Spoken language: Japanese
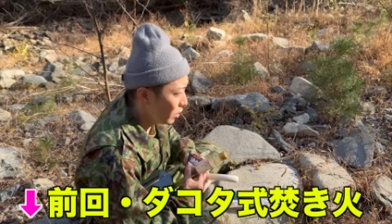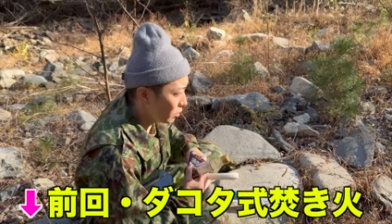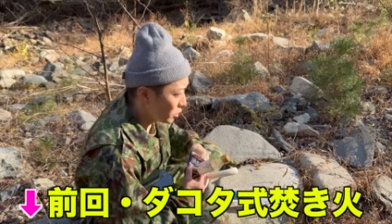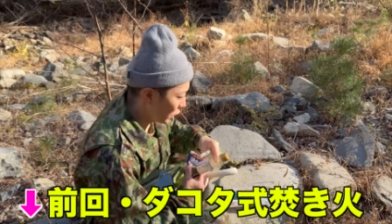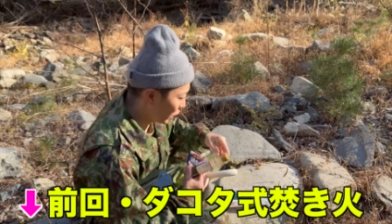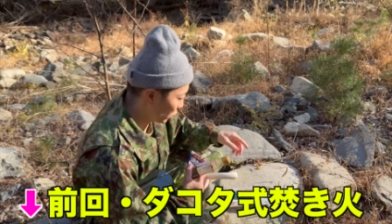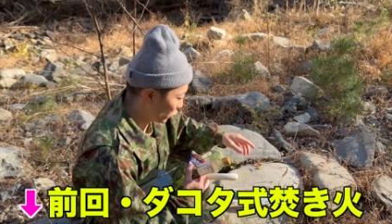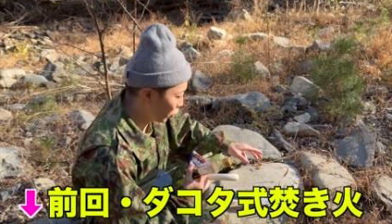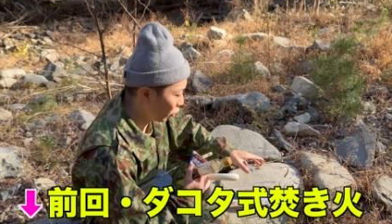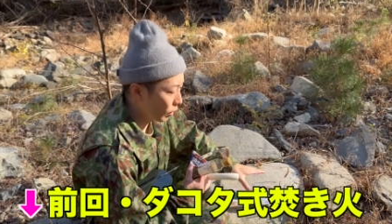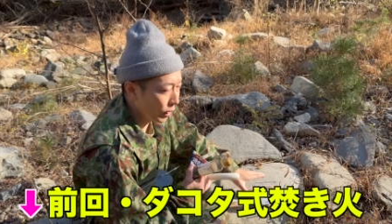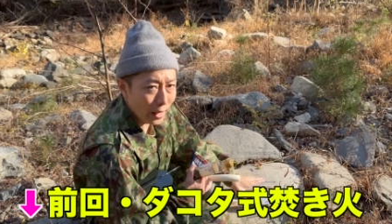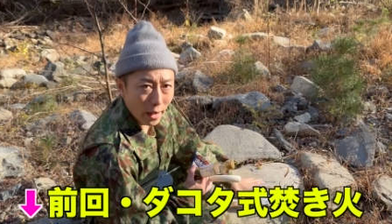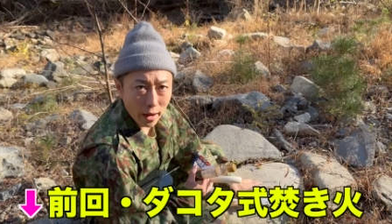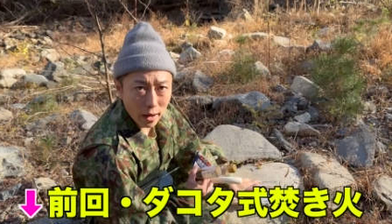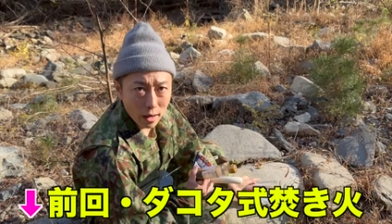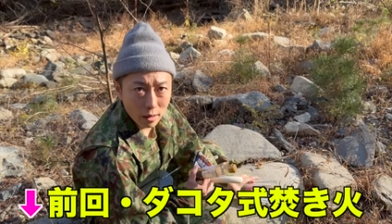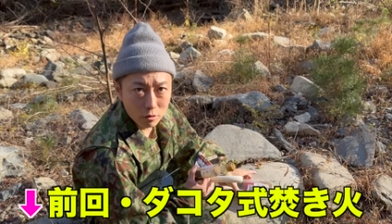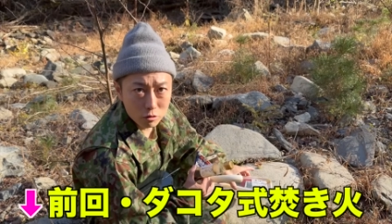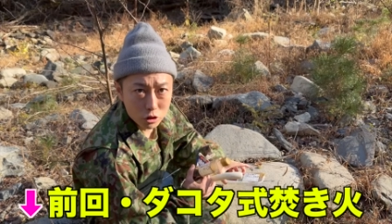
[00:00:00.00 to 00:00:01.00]
ただ今日は
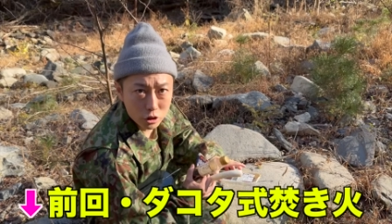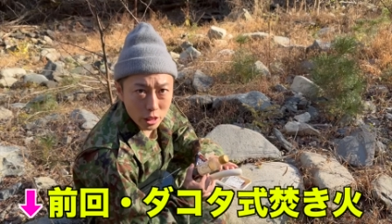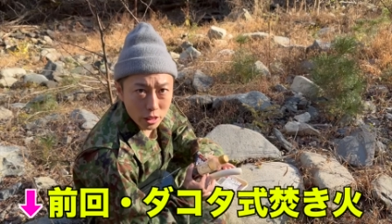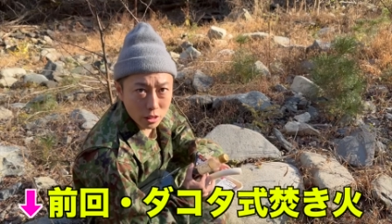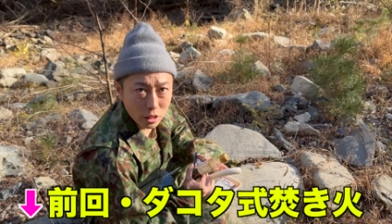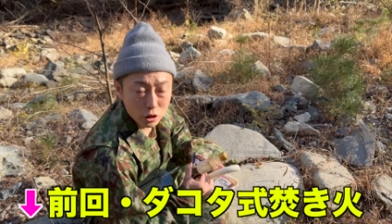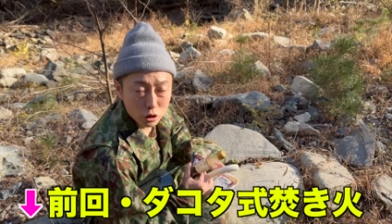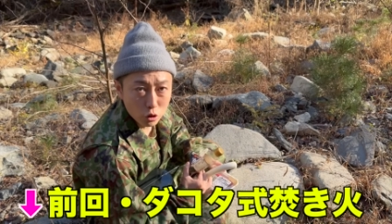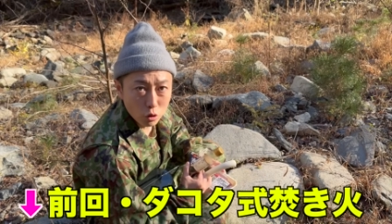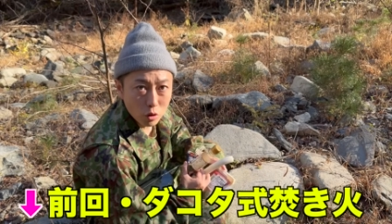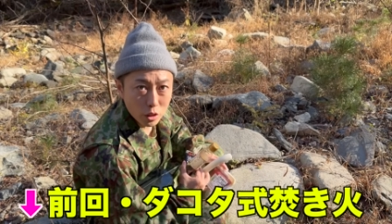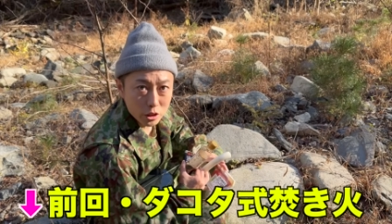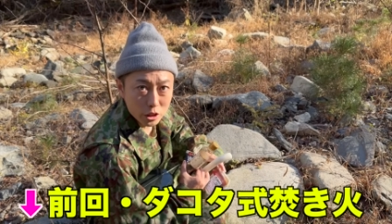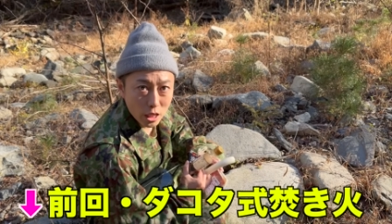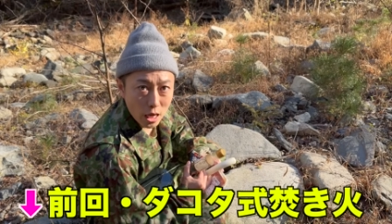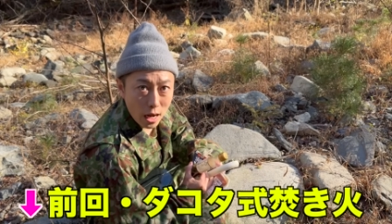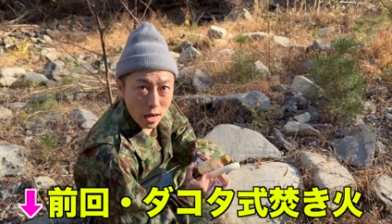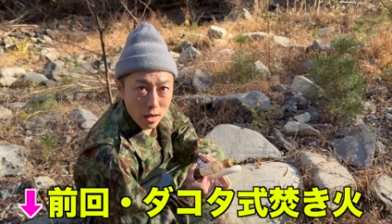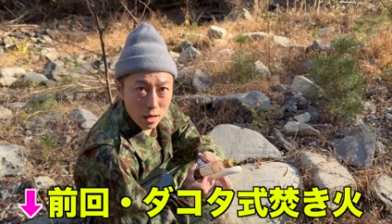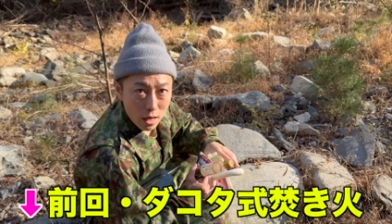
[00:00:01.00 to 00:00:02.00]
ね、あの前回紹介し
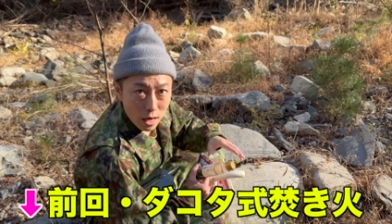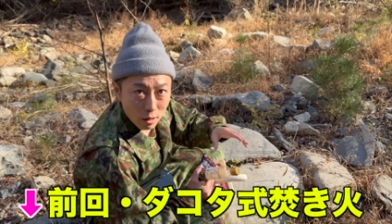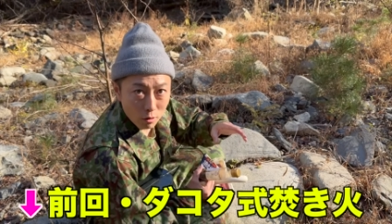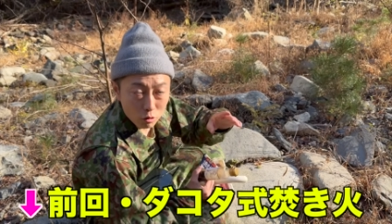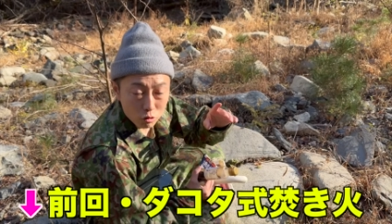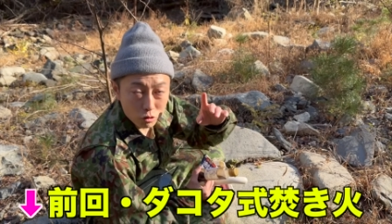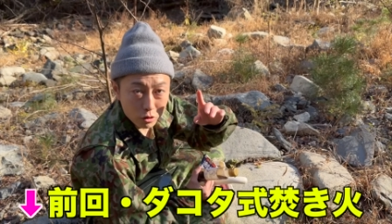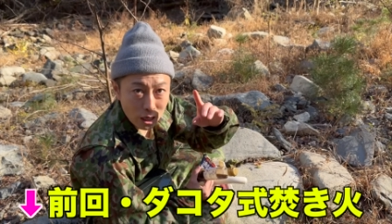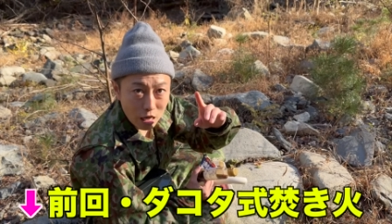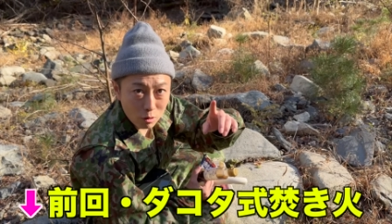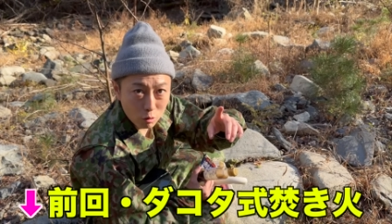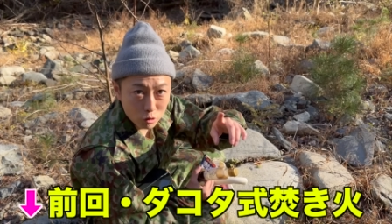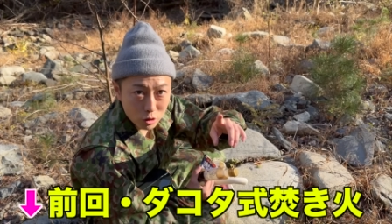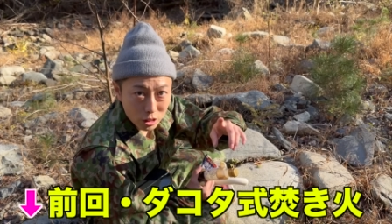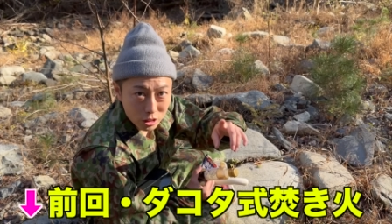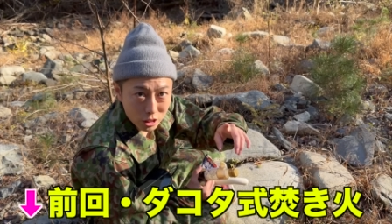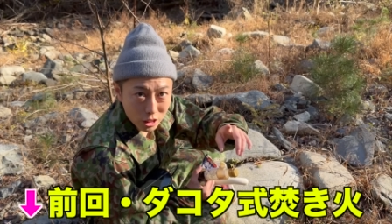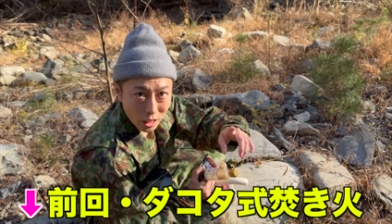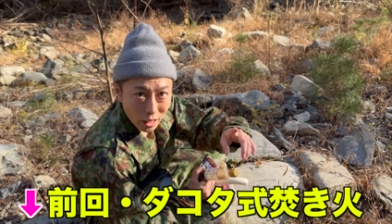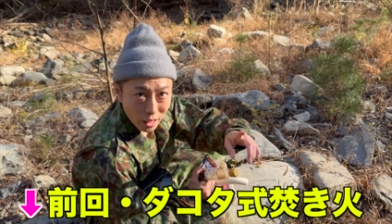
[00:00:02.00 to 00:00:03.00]
たあの
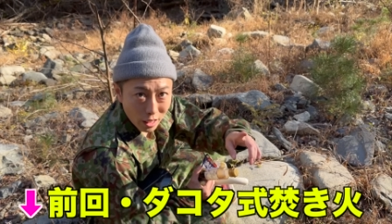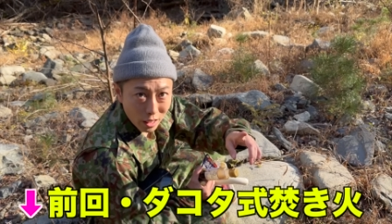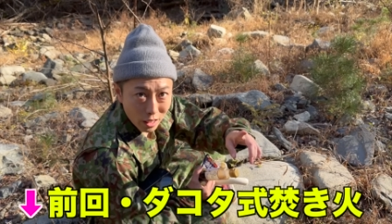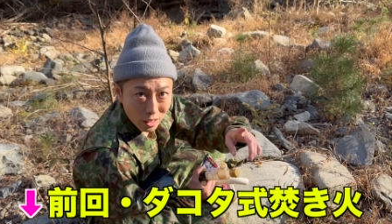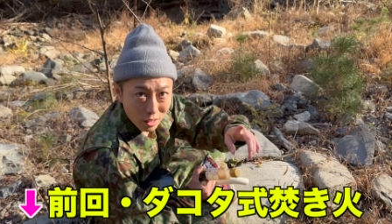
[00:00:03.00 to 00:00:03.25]
ダコタ式